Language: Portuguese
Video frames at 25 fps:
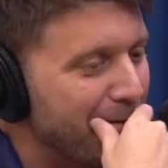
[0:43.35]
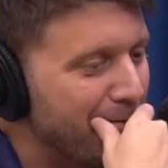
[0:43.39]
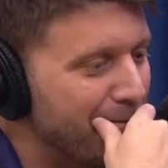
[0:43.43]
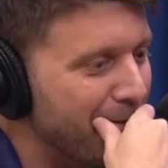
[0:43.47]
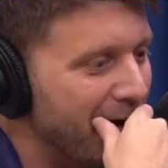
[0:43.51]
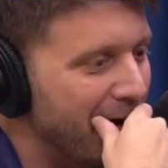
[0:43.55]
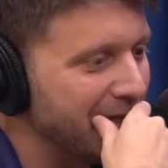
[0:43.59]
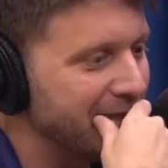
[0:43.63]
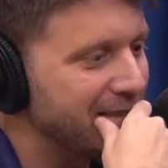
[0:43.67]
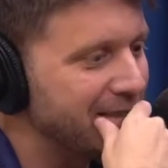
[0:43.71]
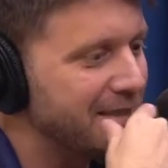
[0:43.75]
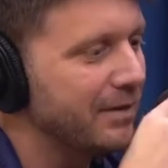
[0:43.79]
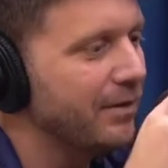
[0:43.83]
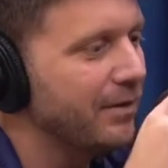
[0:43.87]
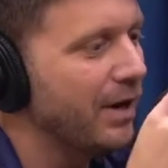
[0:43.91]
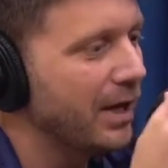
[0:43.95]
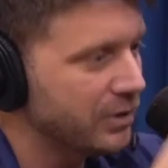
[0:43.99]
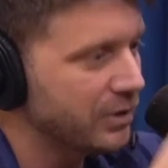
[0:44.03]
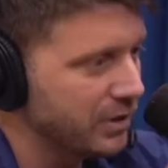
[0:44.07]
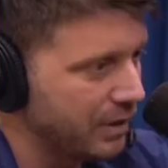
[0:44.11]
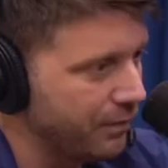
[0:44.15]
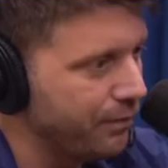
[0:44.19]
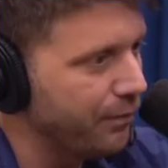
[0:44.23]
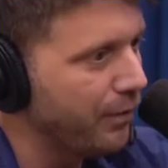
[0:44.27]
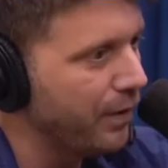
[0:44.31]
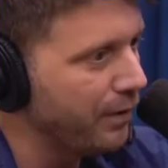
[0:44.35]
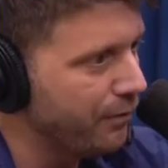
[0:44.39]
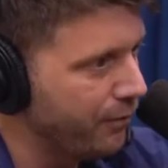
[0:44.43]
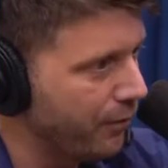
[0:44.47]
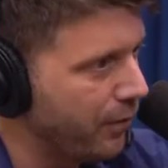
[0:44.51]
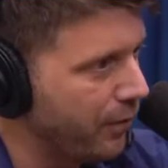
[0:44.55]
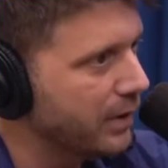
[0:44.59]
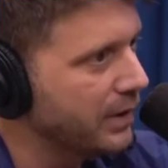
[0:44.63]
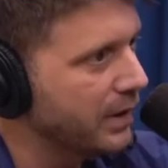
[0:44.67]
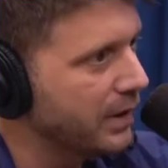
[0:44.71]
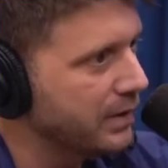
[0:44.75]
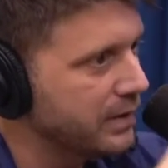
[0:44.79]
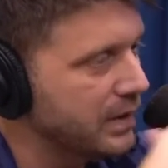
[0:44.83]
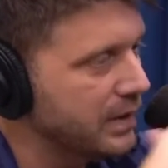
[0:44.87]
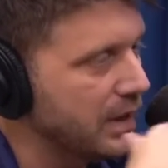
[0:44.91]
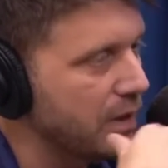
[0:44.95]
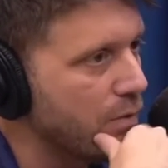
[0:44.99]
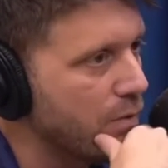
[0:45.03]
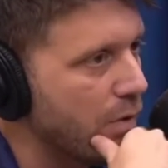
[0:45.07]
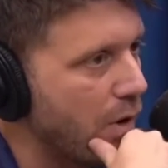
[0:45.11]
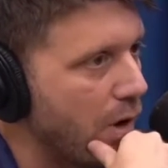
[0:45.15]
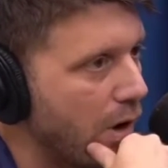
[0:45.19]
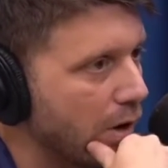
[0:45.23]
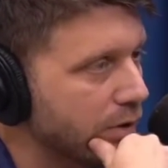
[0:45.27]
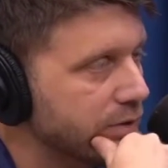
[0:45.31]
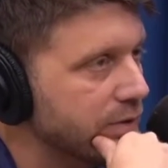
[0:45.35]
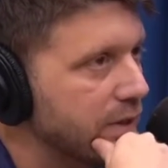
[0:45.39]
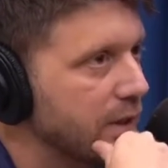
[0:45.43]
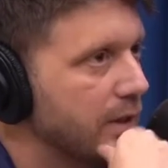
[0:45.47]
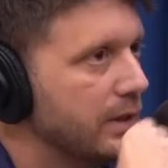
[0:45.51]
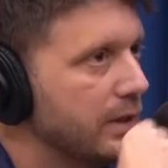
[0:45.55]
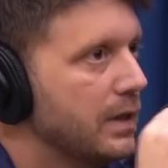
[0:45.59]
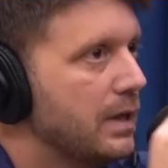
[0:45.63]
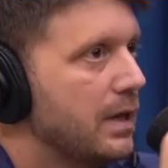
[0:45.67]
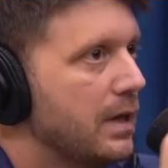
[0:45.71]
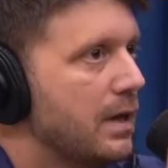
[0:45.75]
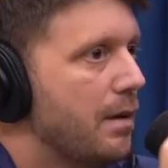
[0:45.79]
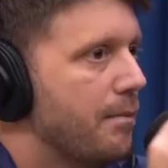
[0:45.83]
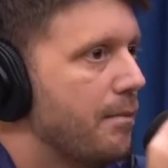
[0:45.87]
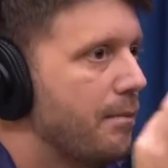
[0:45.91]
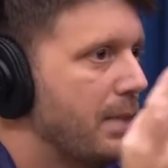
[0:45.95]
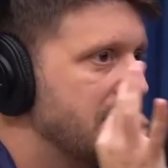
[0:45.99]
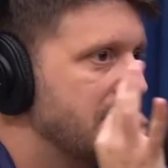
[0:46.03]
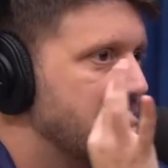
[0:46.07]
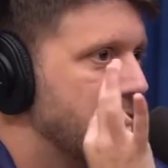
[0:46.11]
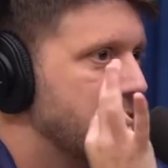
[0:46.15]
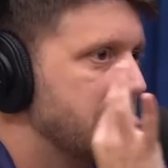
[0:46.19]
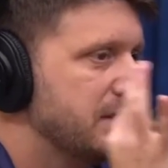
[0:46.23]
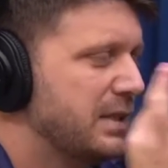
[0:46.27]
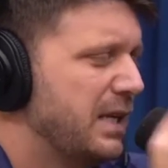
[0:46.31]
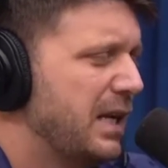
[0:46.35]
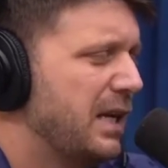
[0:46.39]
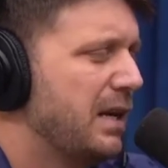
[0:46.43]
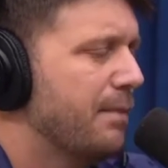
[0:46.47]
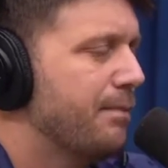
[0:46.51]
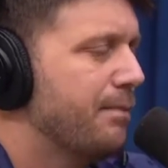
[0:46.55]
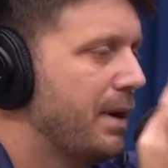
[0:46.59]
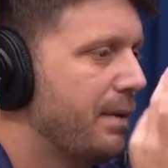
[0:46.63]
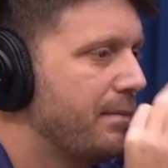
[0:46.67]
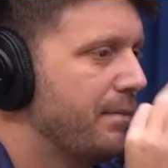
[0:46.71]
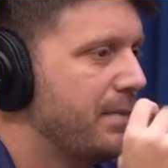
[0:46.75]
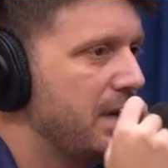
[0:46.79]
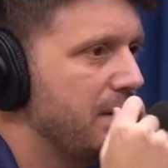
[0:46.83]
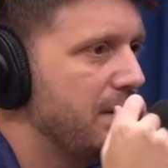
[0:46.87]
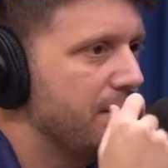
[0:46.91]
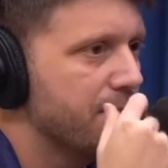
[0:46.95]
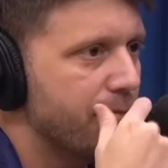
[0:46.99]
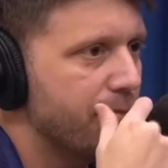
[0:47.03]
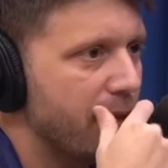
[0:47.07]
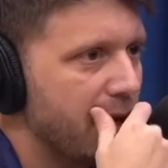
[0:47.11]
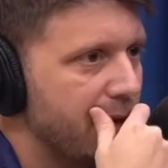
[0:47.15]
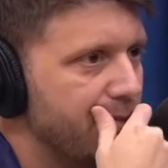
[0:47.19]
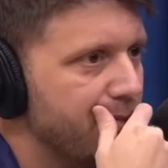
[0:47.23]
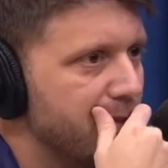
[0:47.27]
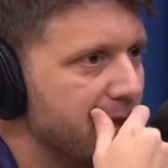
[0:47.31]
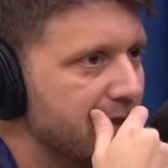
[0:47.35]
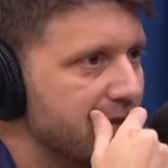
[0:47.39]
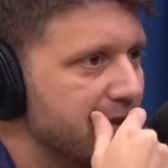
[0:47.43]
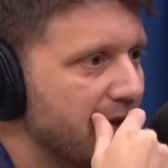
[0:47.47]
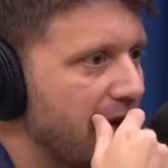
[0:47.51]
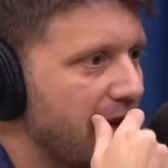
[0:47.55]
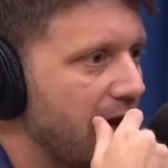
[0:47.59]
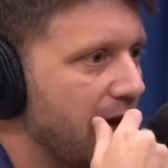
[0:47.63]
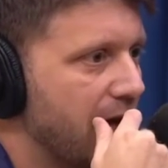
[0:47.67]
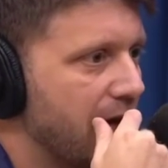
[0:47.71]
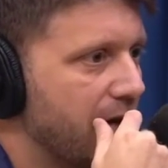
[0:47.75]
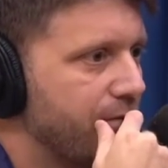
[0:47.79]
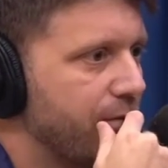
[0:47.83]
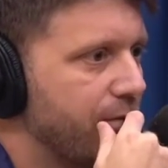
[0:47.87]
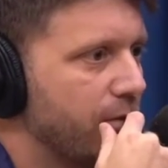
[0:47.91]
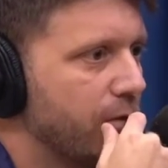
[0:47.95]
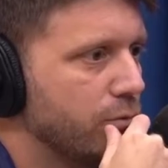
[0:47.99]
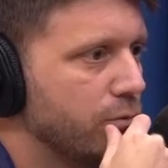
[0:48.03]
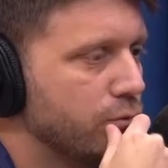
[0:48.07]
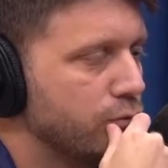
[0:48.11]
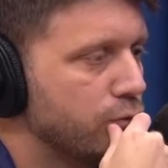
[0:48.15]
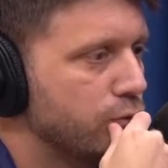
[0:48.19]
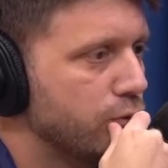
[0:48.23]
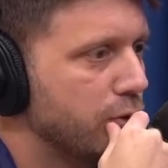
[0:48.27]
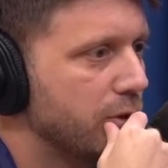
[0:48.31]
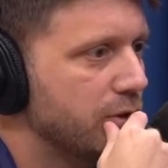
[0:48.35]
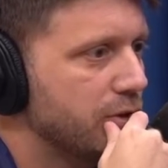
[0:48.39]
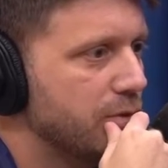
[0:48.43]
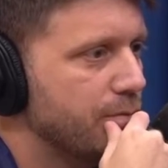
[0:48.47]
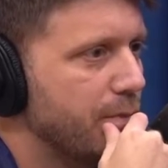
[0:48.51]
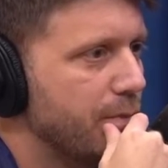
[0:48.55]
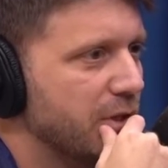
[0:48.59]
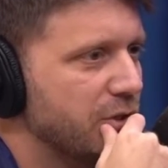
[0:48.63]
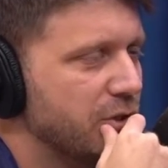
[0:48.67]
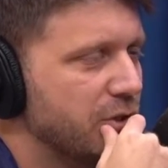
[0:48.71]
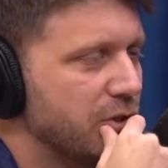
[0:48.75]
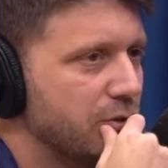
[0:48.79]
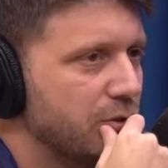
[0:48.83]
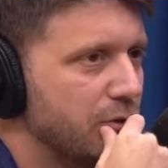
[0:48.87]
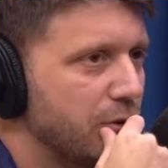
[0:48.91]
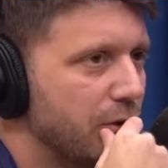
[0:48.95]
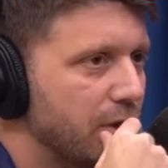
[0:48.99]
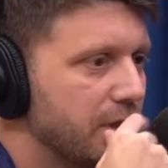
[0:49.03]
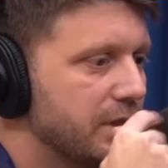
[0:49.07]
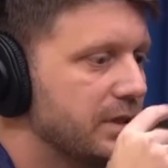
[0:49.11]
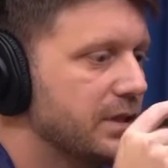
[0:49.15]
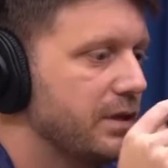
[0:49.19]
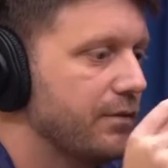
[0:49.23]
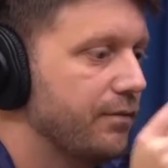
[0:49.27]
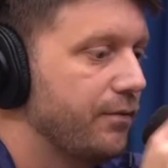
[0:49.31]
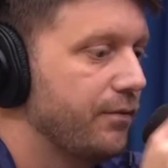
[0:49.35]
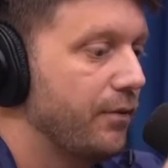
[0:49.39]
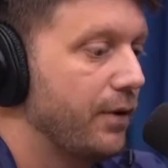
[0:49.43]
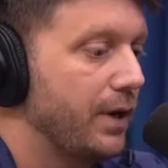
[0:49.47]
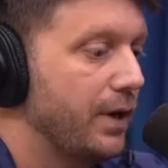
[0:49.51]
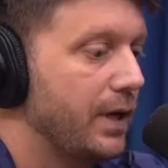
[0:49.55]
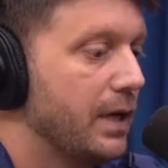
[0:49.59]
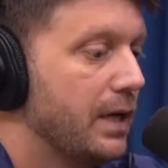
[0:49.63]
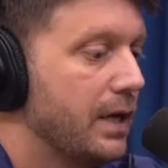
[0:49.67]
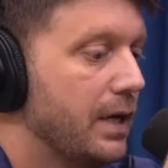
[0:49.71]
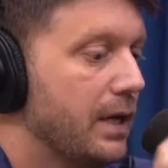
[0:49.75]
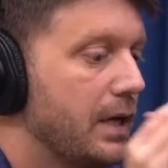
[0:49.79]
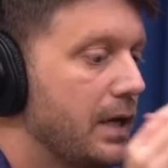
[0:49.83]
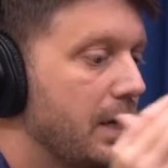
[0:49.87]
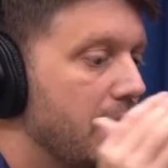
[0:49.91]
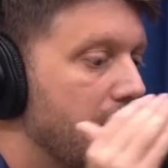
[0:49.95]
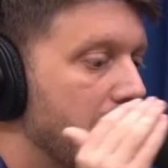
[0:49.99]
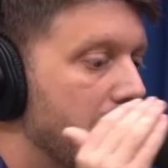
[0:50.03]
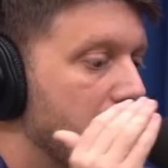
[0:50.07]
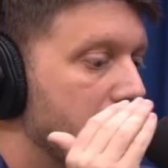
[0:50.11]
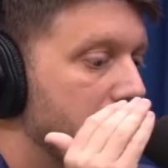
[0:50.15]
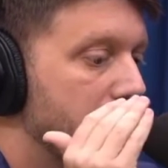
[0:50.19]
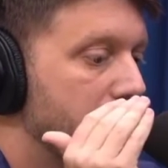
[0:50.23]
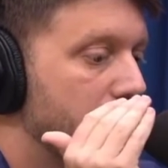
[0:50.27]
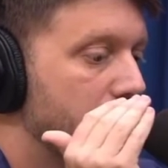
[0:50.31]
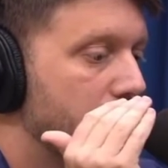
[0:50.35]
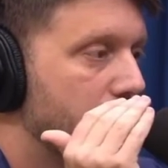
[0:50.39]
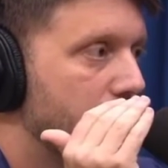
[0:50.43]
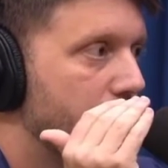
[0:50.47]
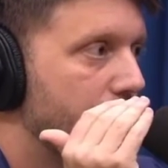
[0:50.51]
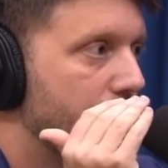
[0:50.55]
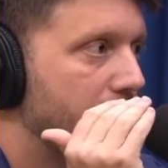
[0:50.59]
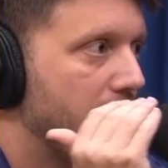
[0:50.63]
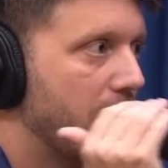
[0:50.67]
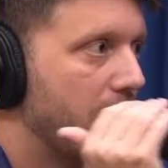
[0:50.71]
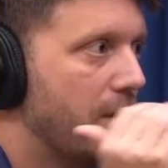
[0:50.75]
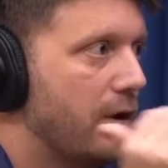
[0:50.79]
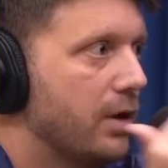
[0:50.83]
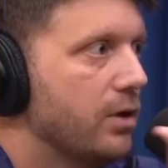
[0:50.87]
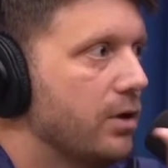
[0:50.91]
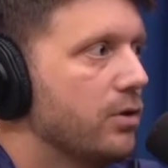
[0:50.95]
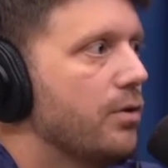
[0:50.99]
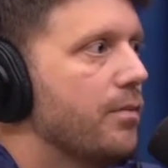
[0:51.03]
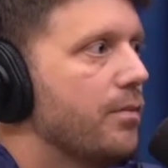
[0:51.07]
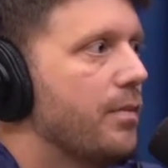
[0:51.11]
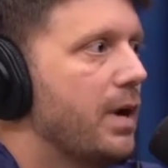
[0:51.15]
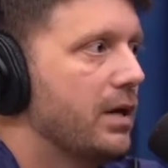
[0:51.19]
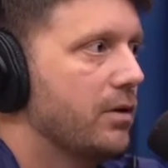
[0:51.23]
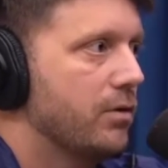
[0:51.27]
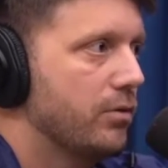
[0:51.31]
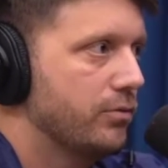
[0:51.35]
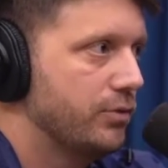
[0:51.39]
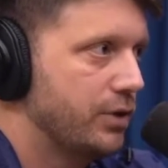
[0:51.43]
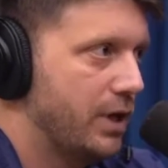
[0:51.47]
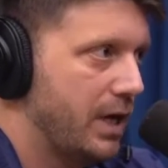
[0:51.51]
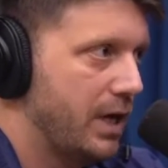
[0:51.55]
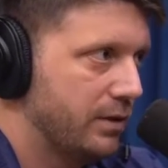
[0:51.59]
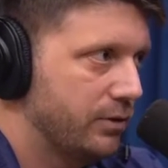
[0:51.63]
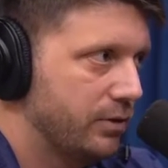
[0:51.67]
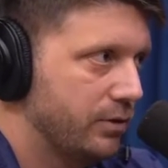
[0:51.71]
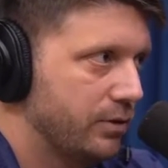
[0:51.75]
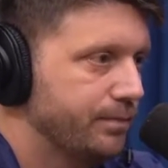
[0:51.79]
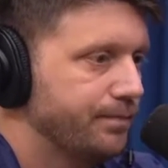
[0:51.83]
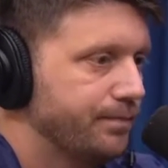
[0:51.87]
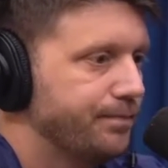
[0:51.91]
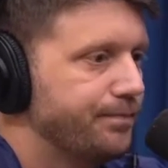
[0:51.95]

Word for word: Mas eu acho que foi foda, assim, o Oscar. Mas a cena para mim bem bizarra foram duas de bastidores que foi no velório do Michael Jackson.